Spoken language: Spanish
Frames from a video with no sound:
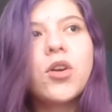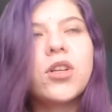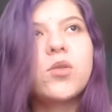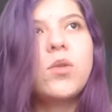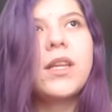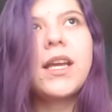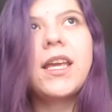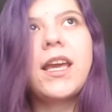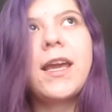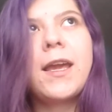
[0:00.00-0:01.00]
Resulta
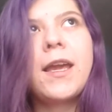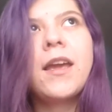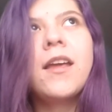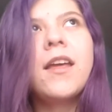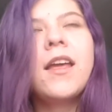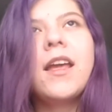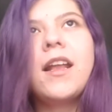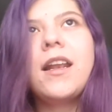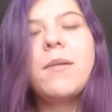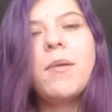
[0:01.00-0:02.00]
que
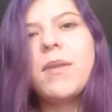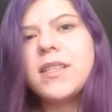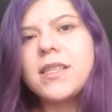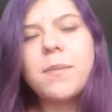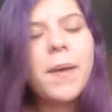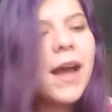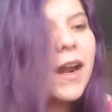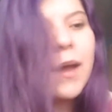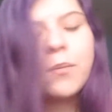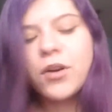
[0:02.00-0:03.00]
la mamá se
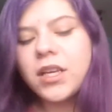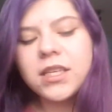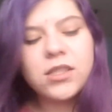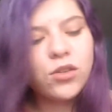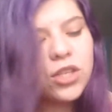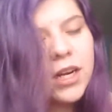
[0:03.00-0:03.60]
separa por X o Y